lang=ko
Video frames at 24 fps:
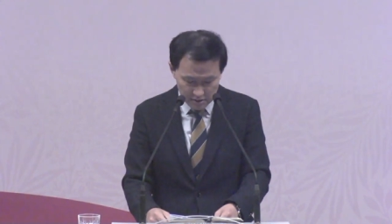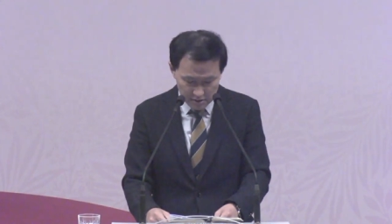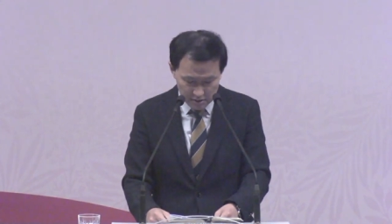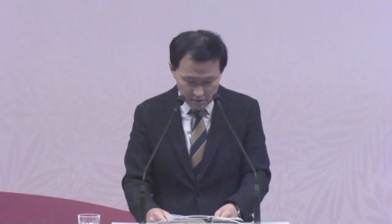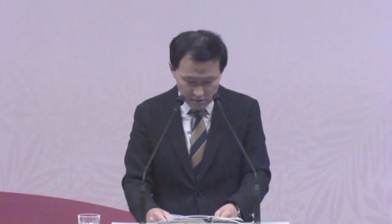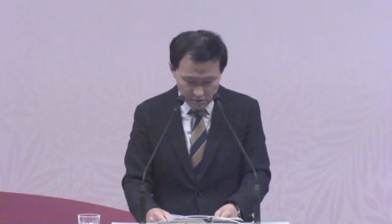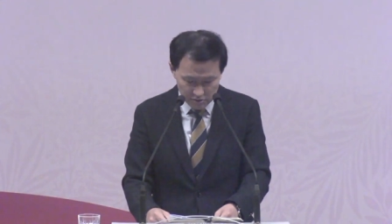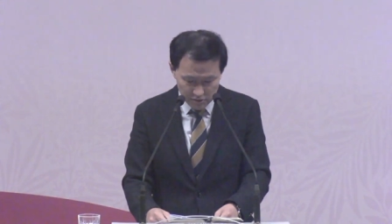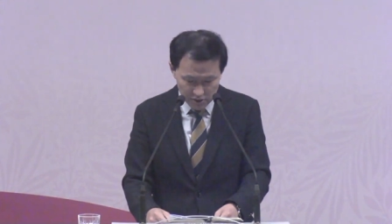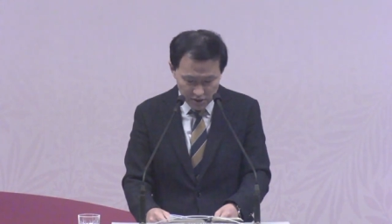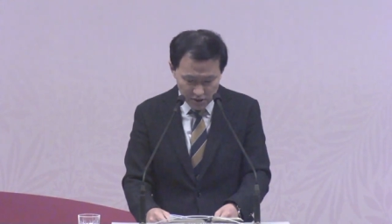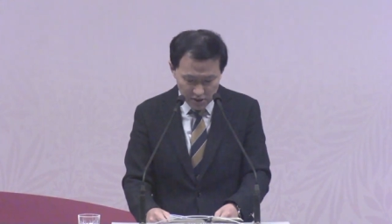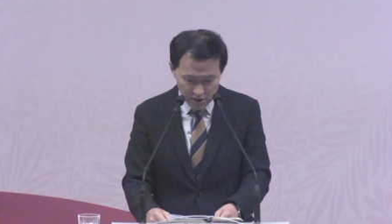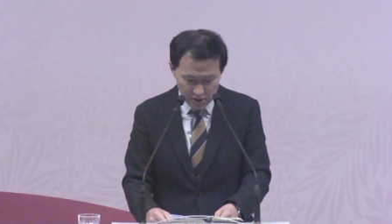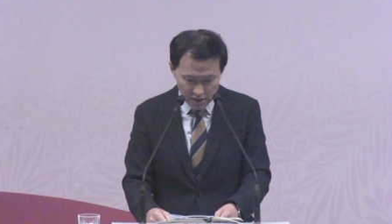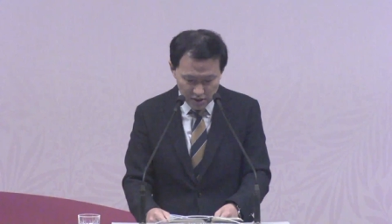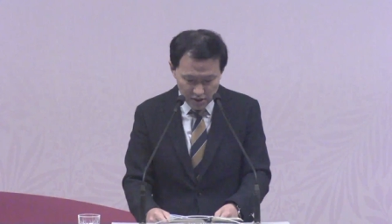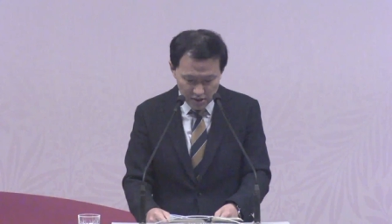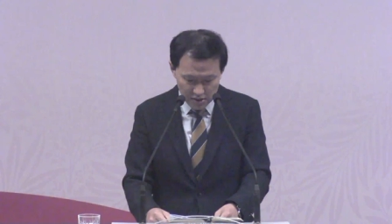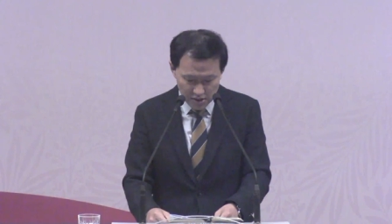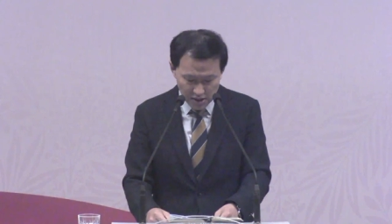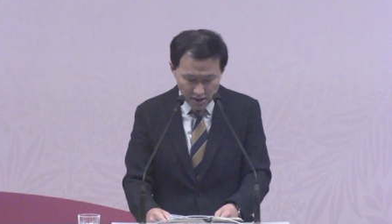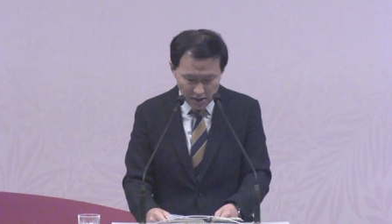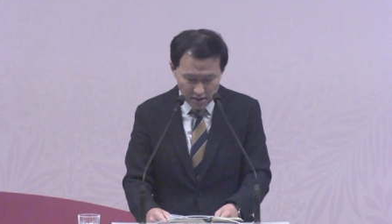음,
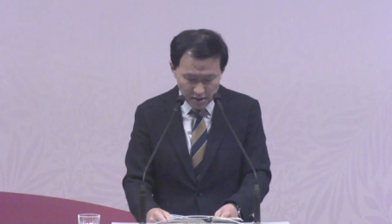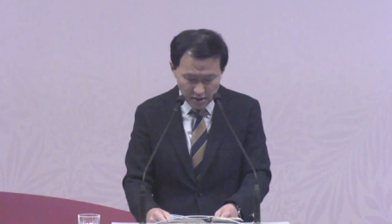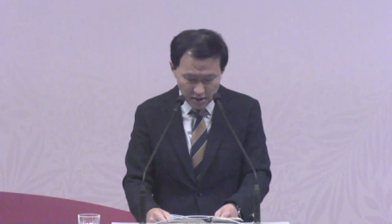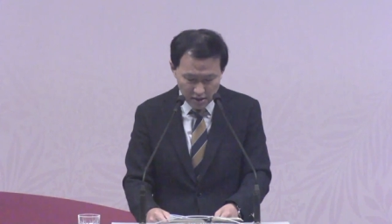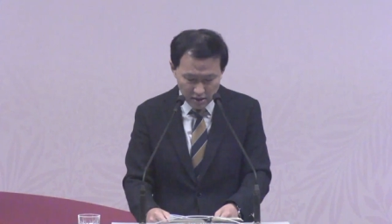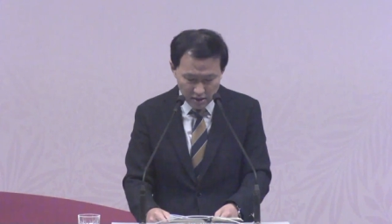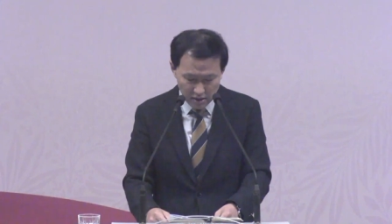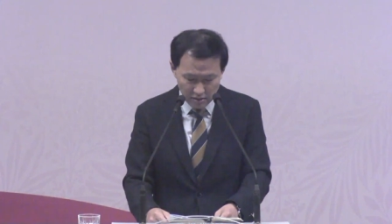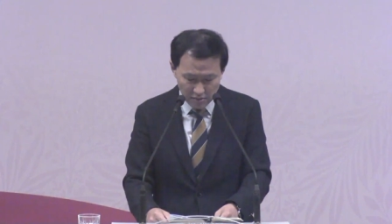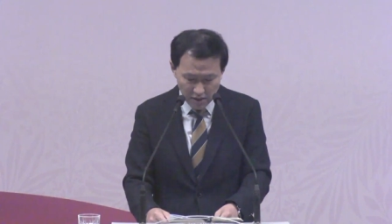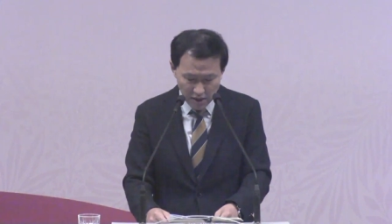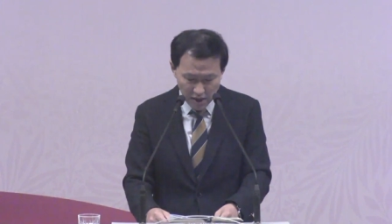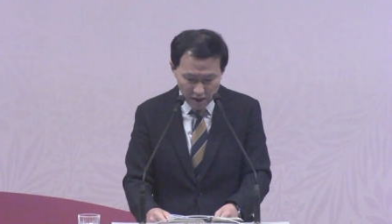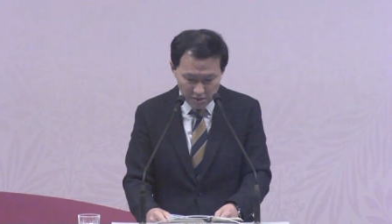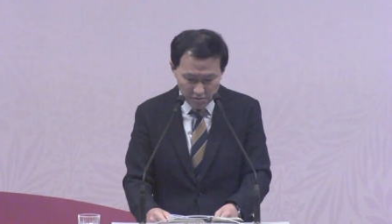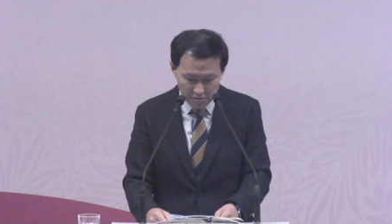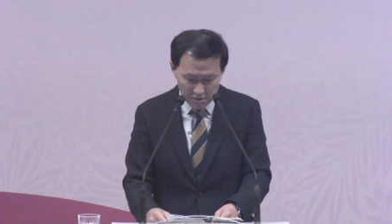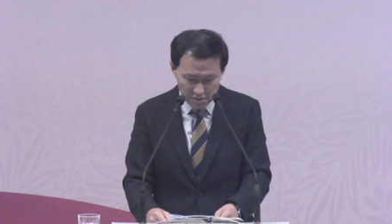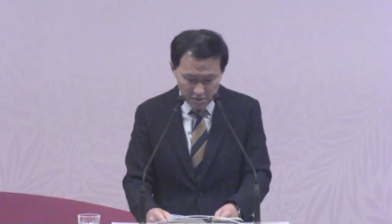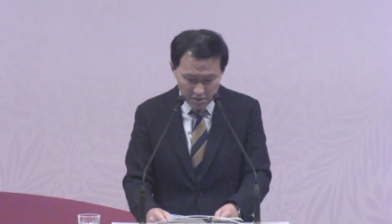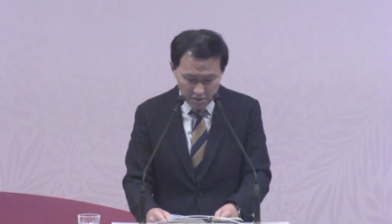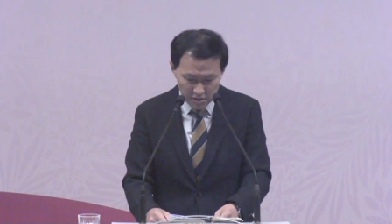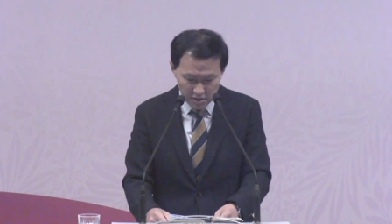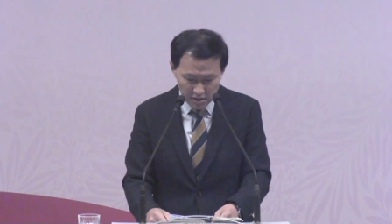우리 생각과
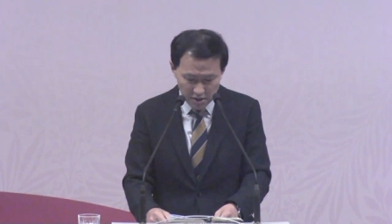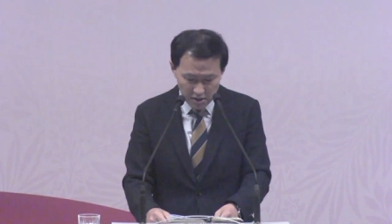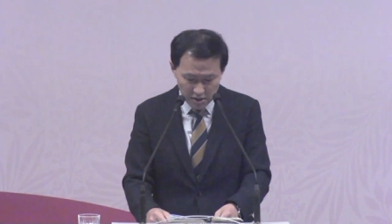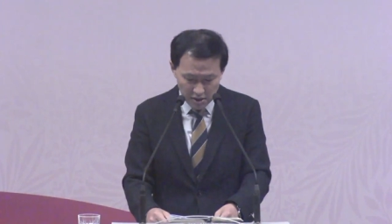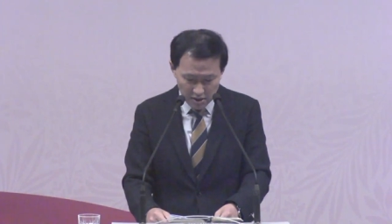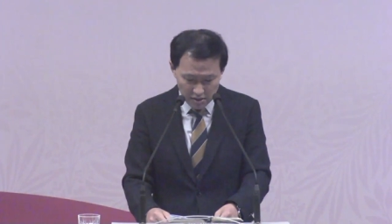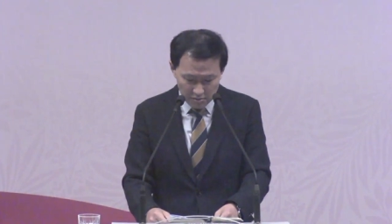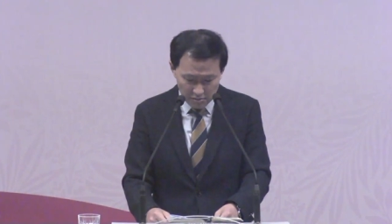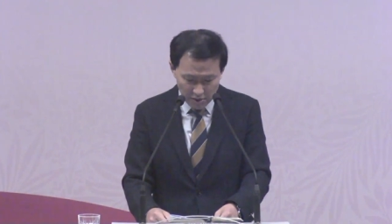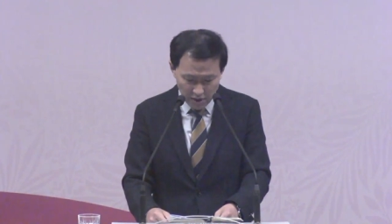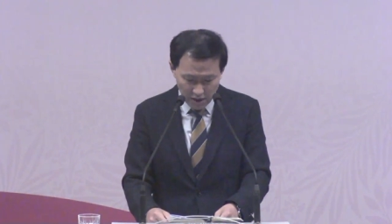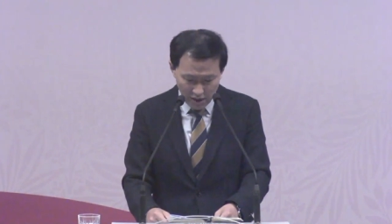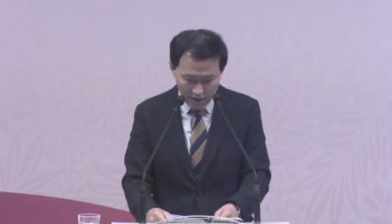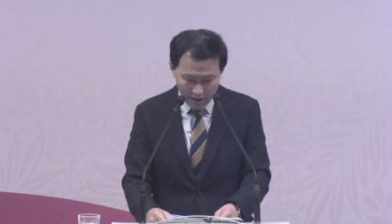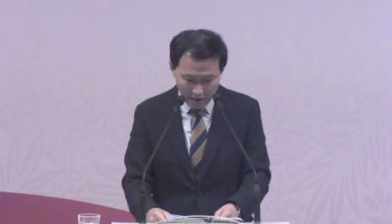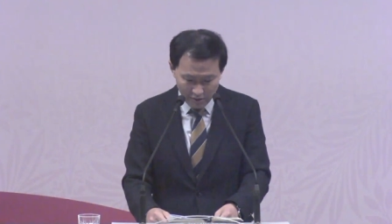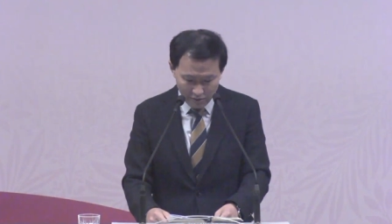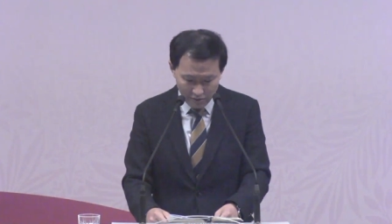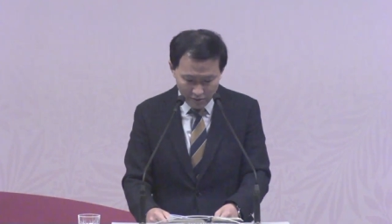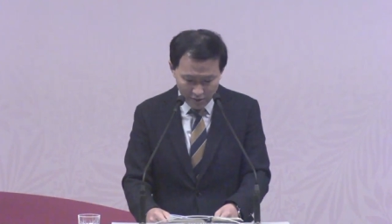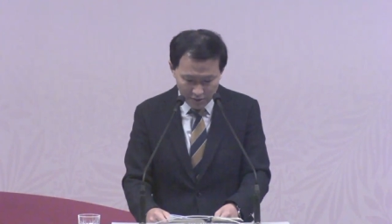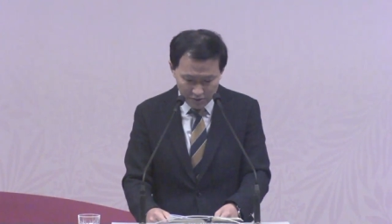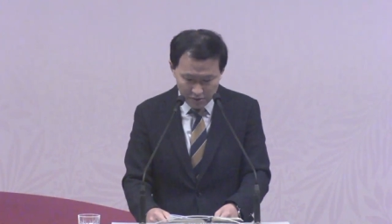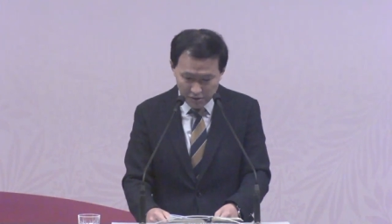마음은 뭐
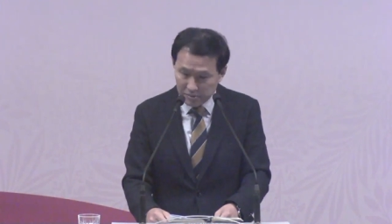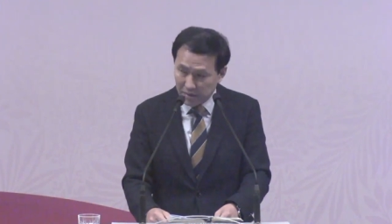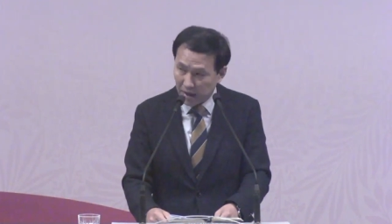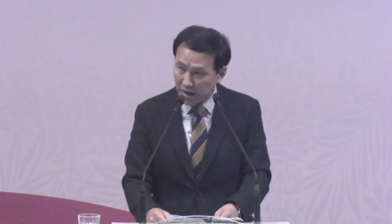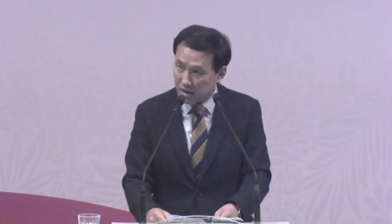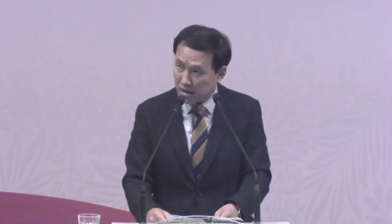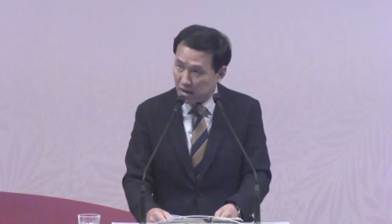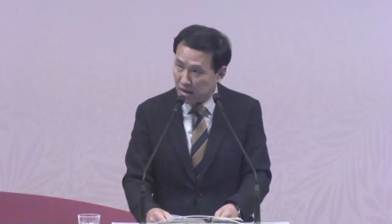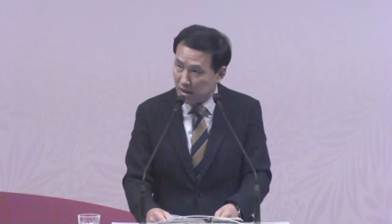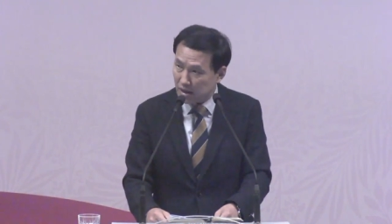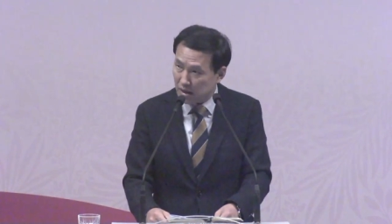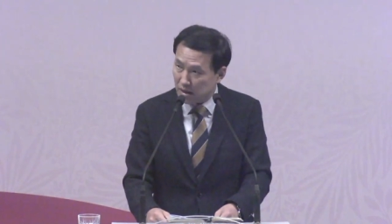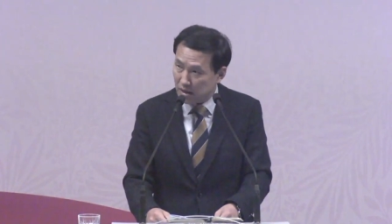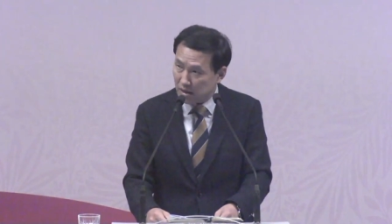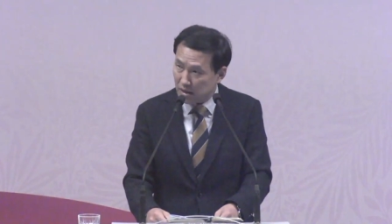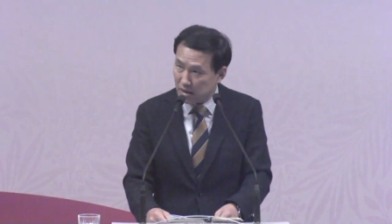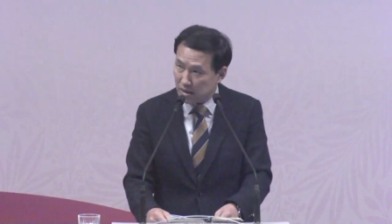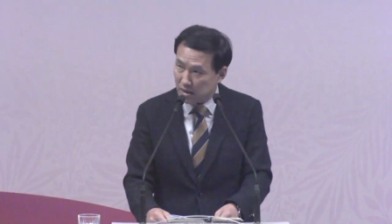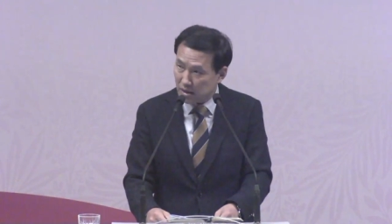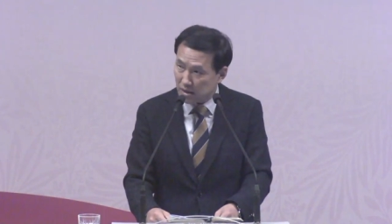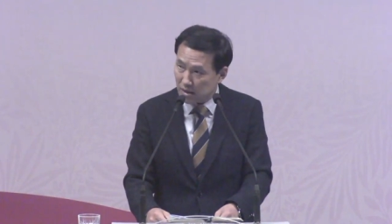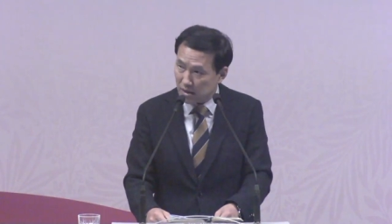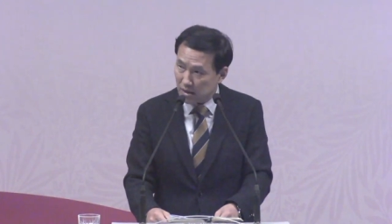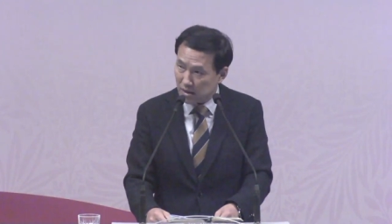하루라도 많이
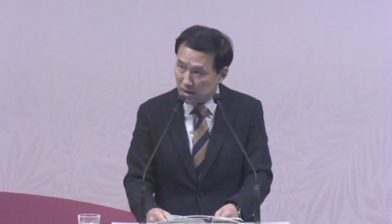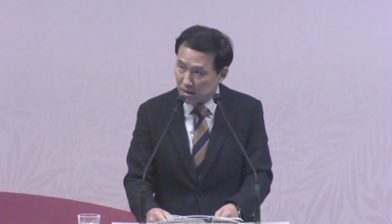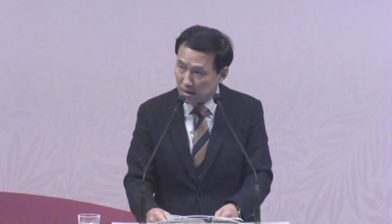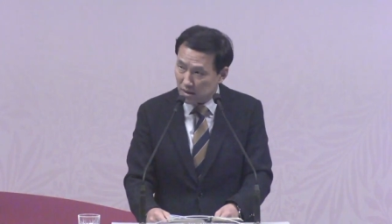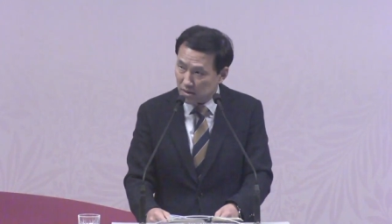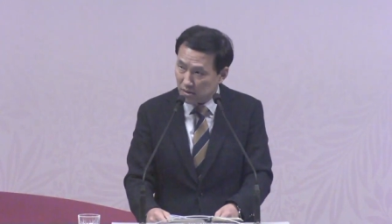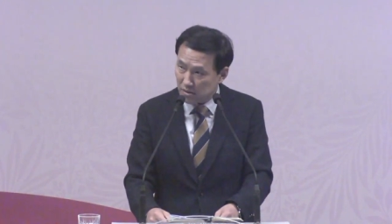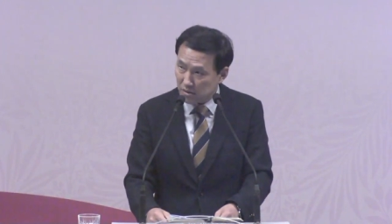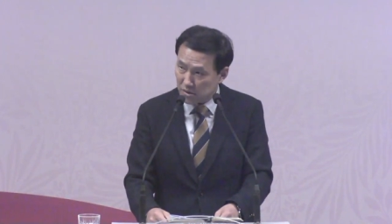예,